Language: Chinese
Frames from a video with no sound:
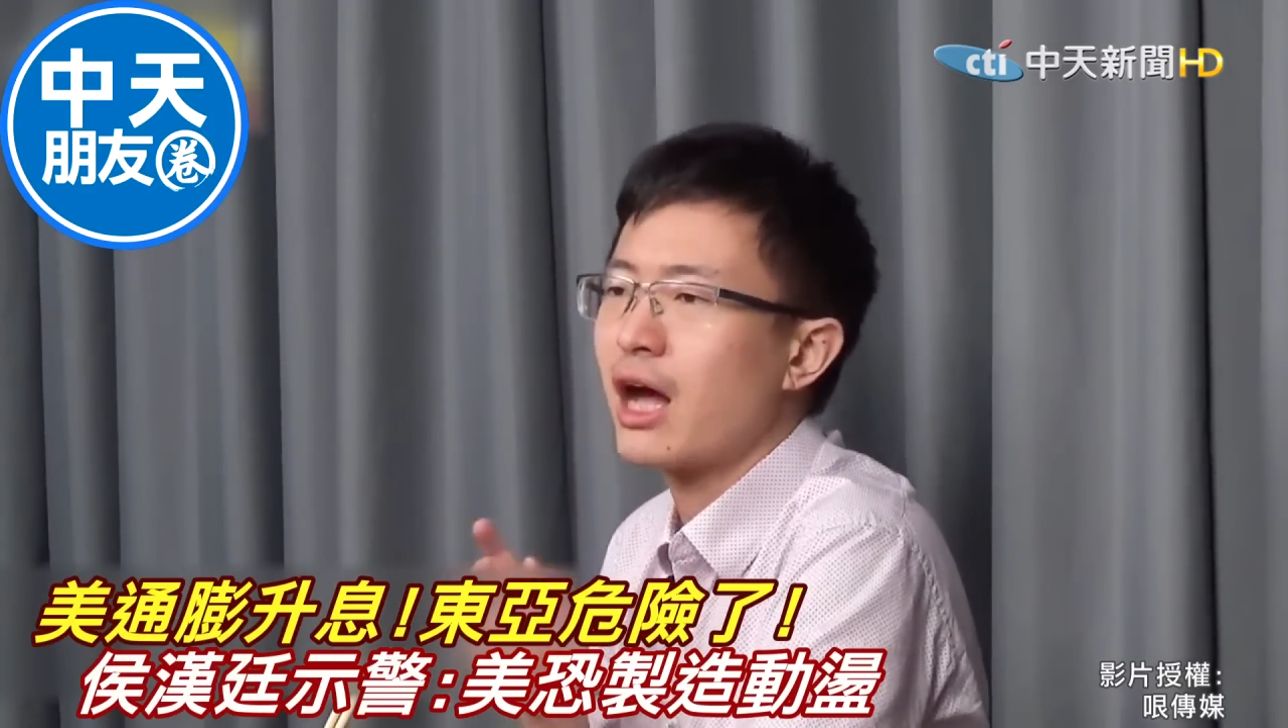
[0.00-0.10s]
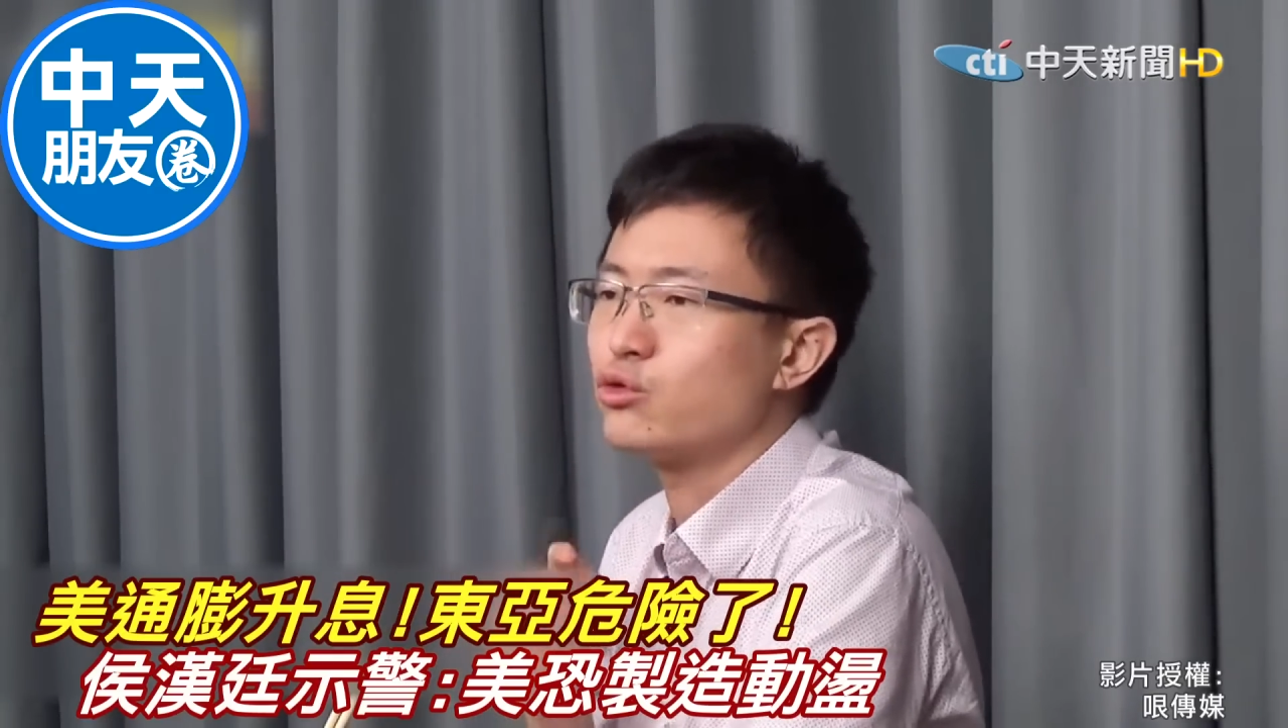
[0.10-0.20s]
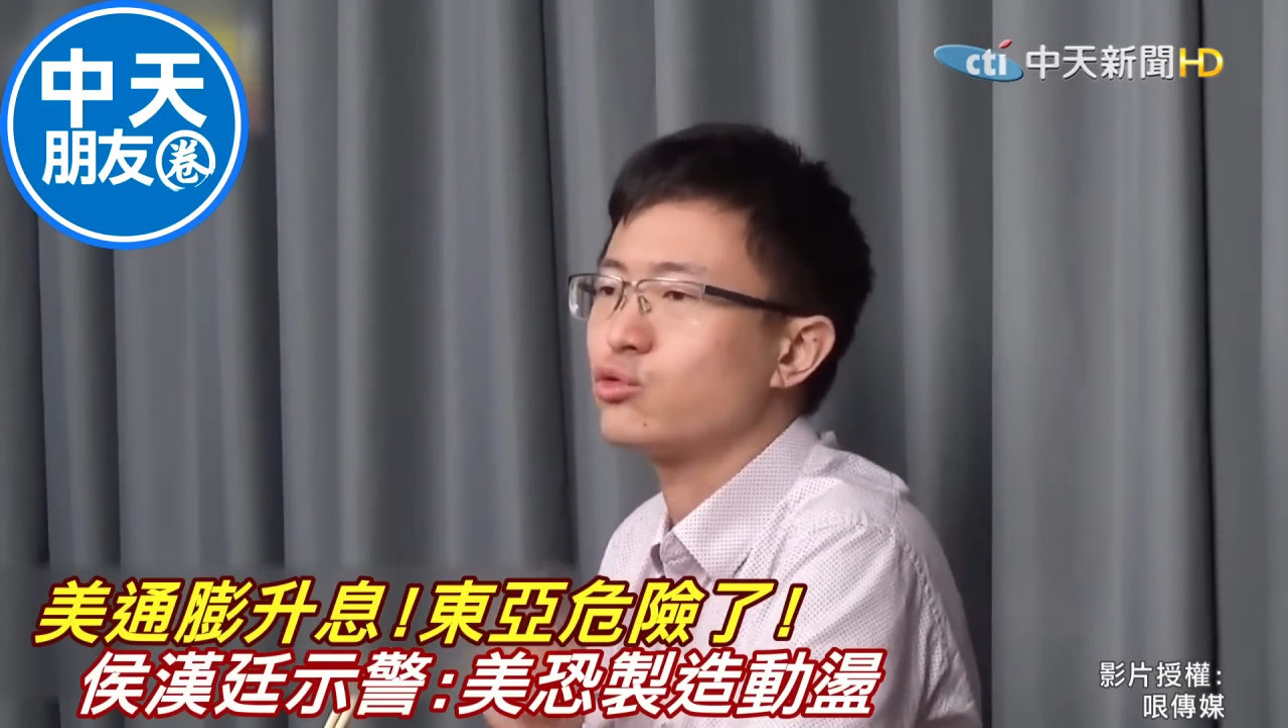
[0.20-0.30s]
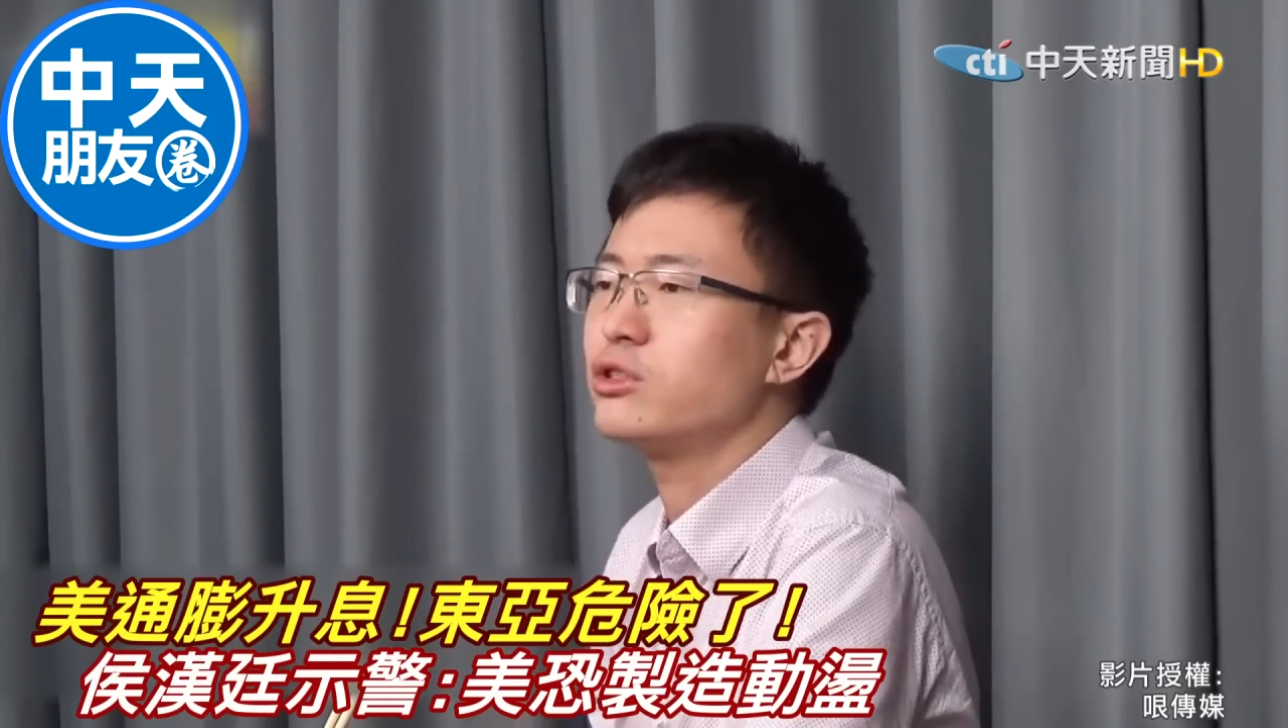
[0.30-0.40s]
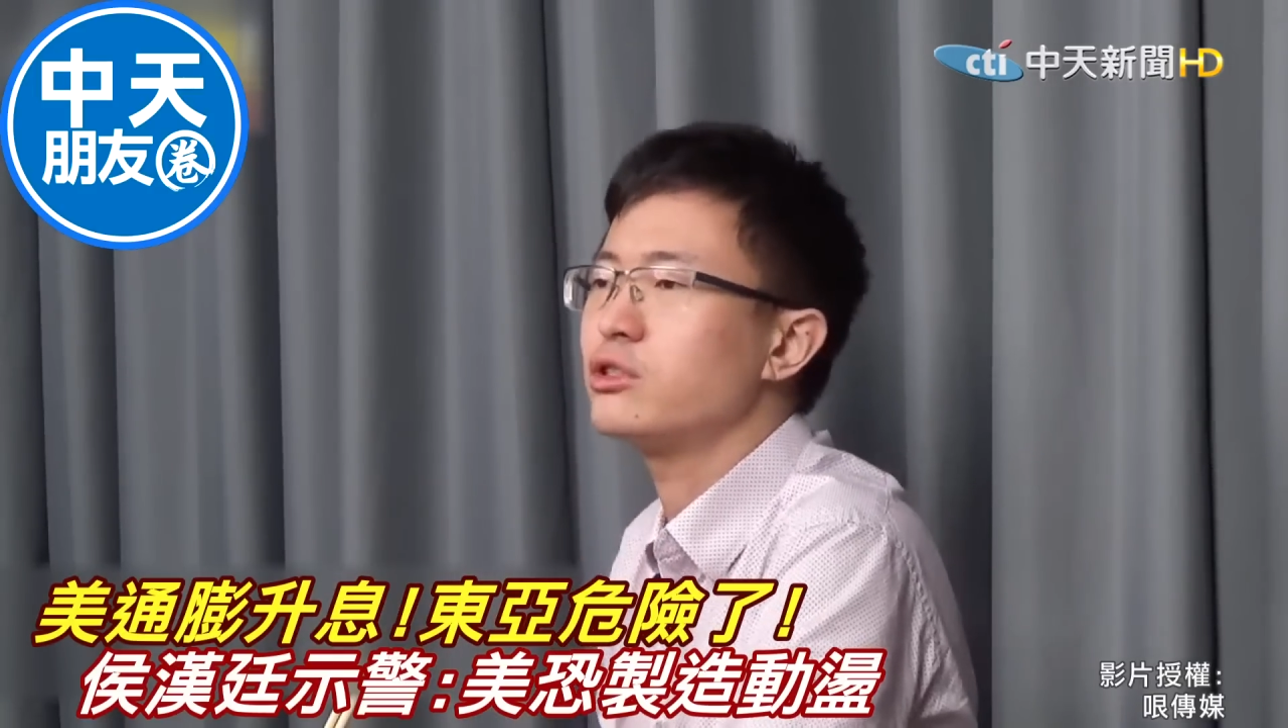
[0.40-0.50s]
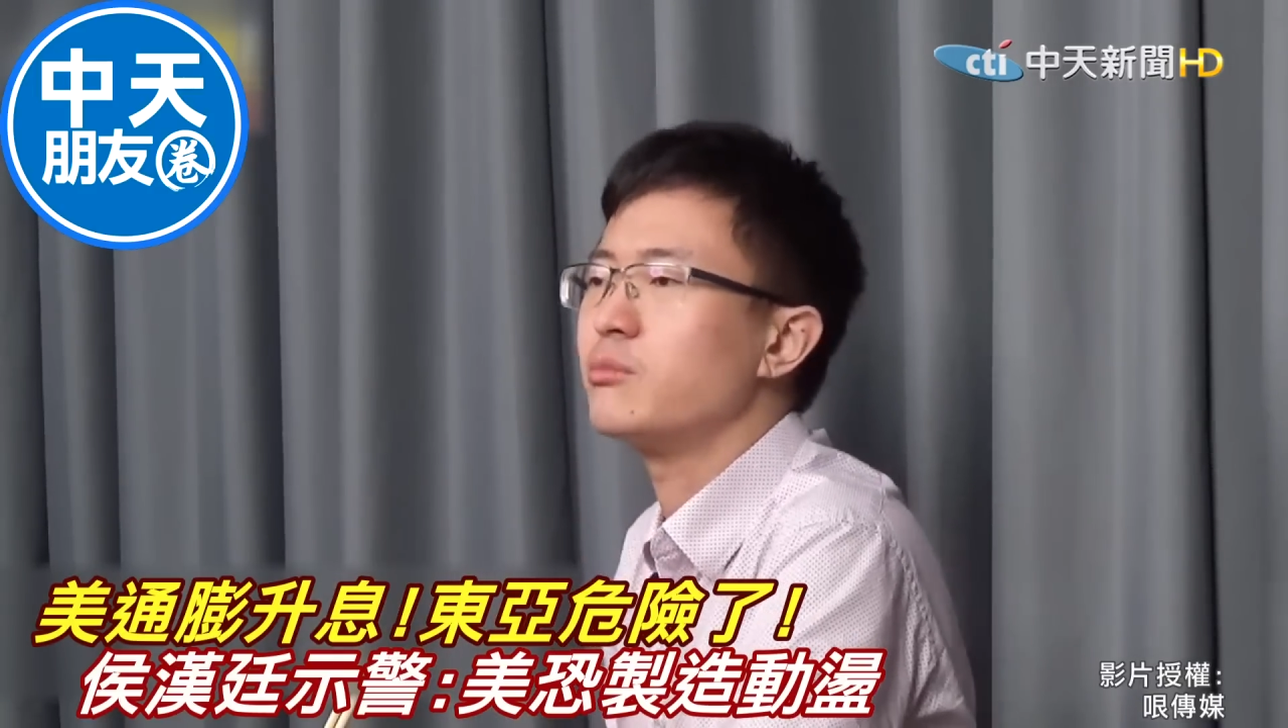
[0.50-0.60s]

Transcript: 和军